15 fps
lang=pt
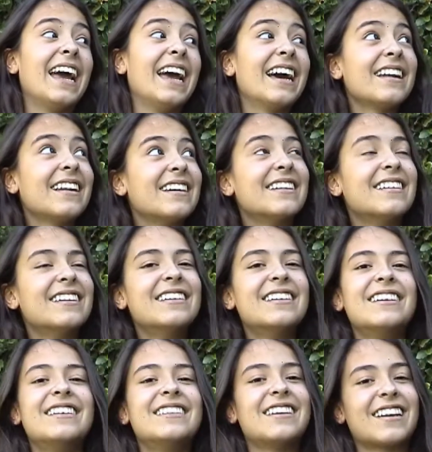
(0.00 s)
para ela,
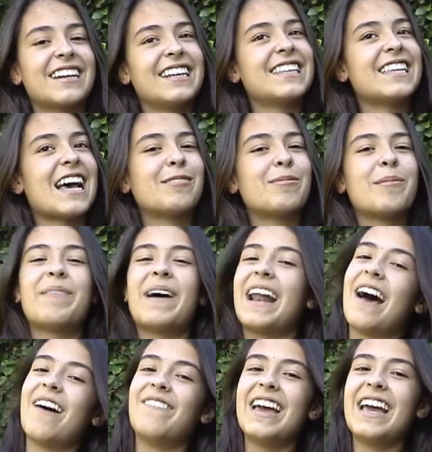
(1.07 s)
só queria desejar, tipo,
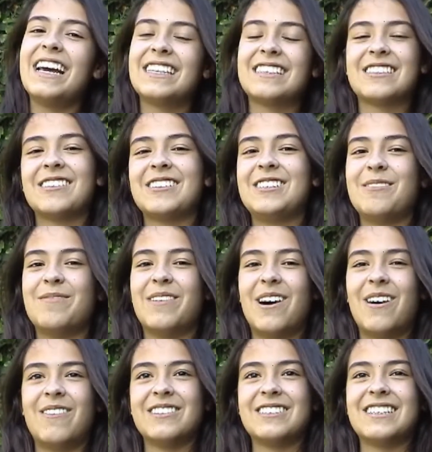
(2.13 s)
parabéns, tudo de
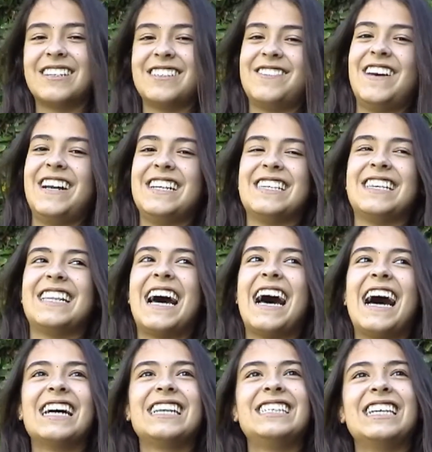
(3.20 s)
bom, muitos anos de
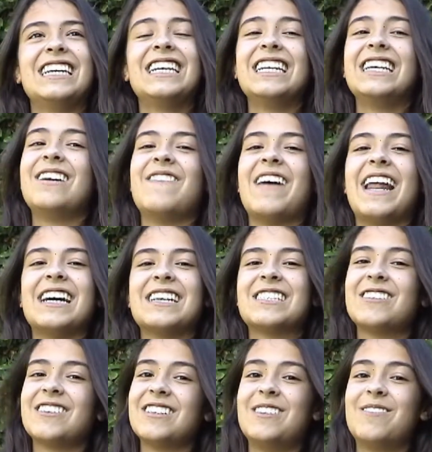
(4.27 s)
felicidade.
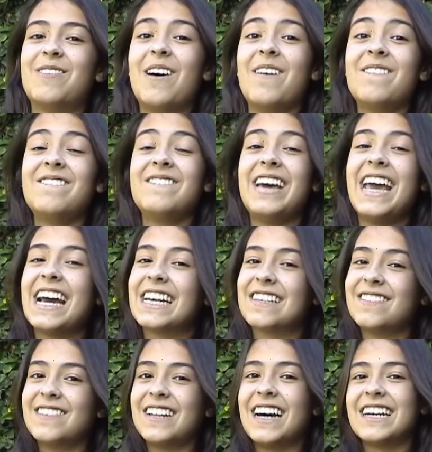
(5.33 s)
Merece tudo de bom
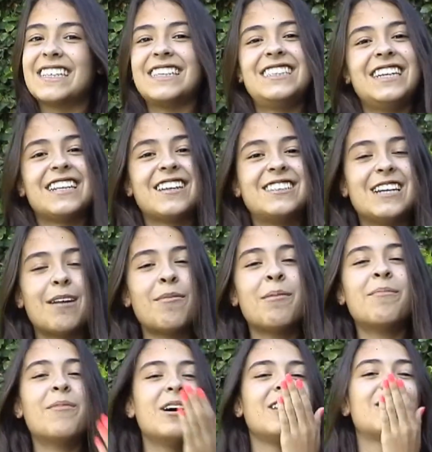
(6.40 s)
mesmo. Nossa, Tita, te
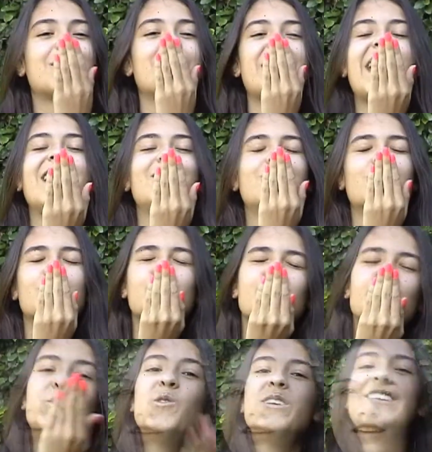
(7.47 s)
amo muito. Beijo.